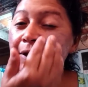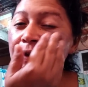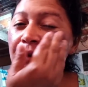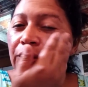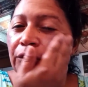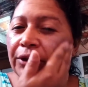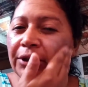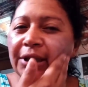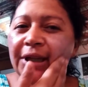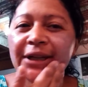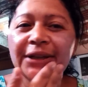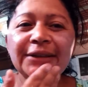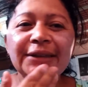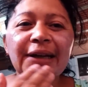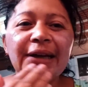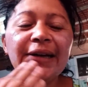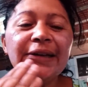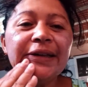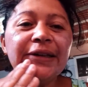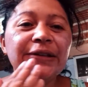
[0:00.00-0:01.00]
tão
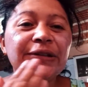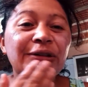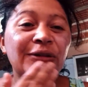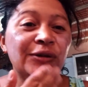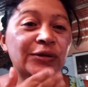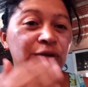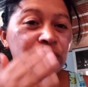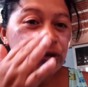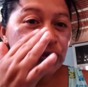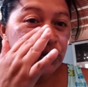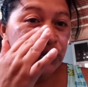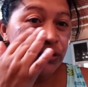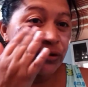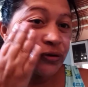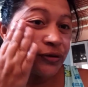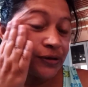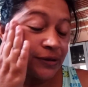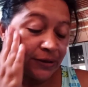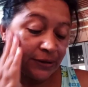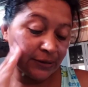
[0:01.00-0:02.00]
hidratada, tão
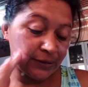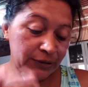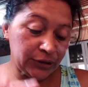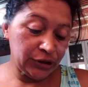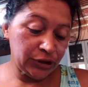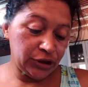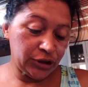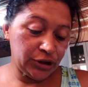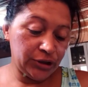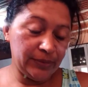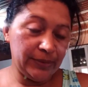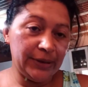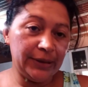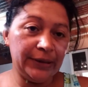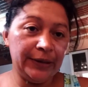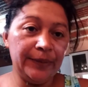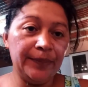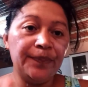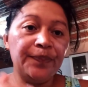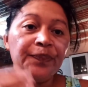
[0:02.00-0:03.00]
gostosa. Ixi,
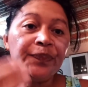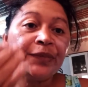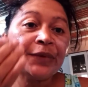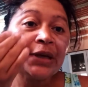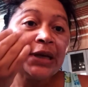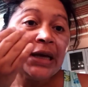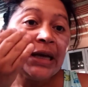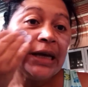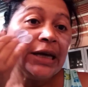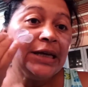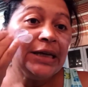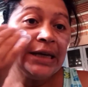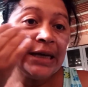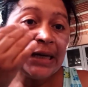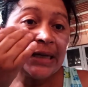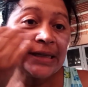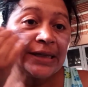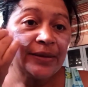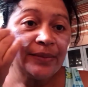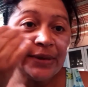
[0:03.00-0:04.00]
Maria. E
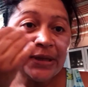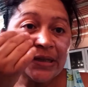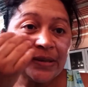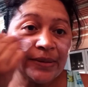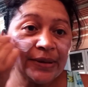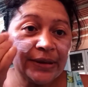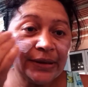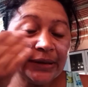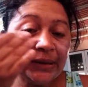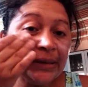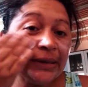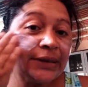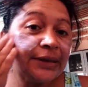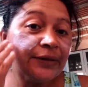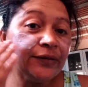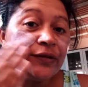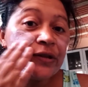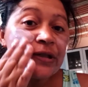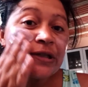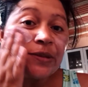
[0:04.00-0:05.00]
essa mesma dica
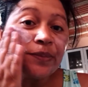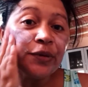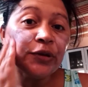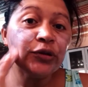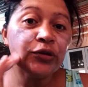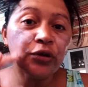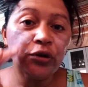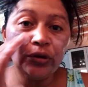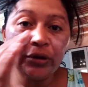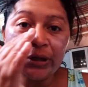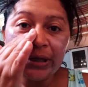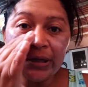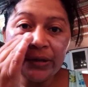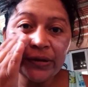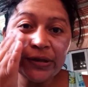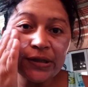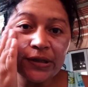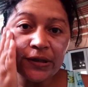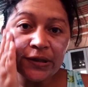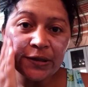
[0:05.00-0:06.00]
você pode colocar
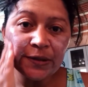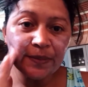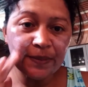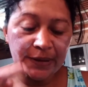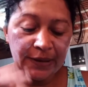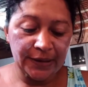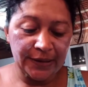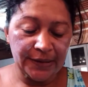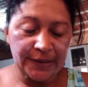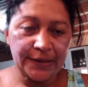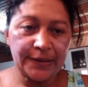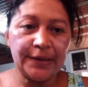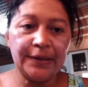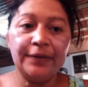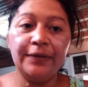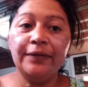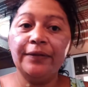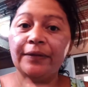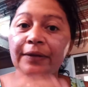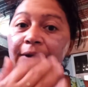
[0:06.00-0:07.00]
nos seus pés.
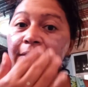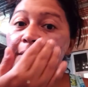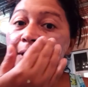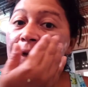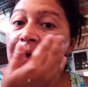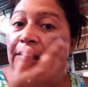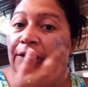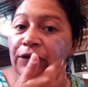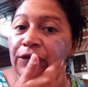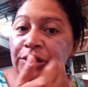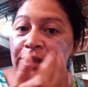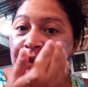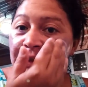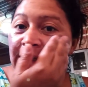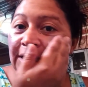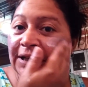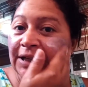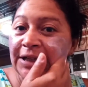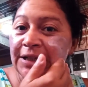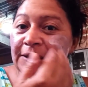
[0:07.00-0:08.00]
Você tem
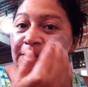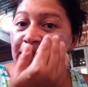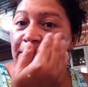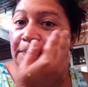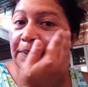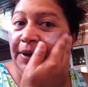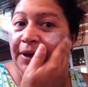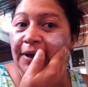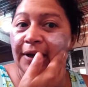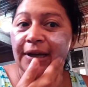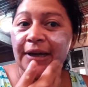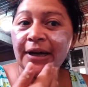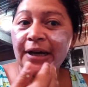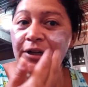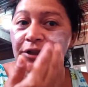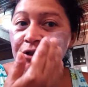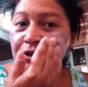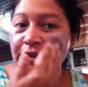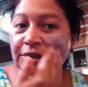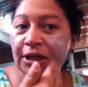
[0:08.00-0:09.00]
aqueles pés
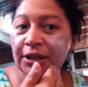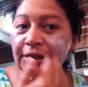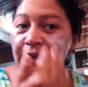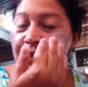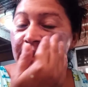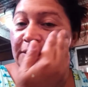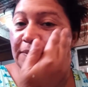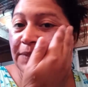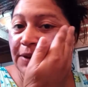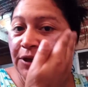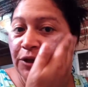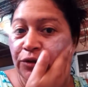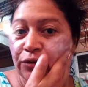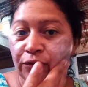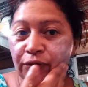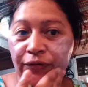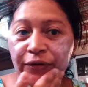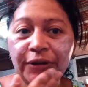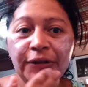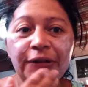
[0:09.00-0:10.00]
rachados, aqueles pés
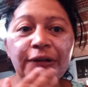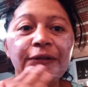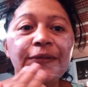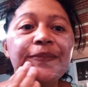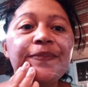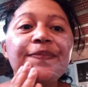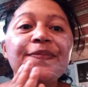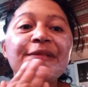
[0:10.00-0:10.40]
sofridos,